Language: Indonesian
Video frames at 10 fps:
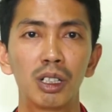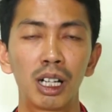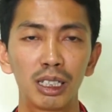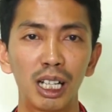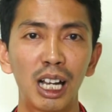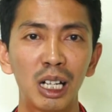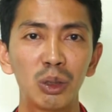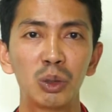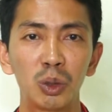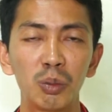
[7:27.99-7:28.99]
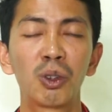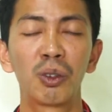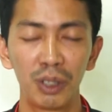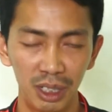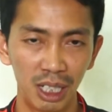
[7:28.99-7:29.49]
rasakan untuk
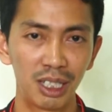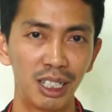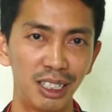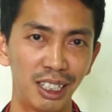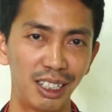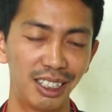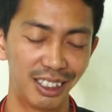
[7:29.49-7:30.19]
profitnya saja.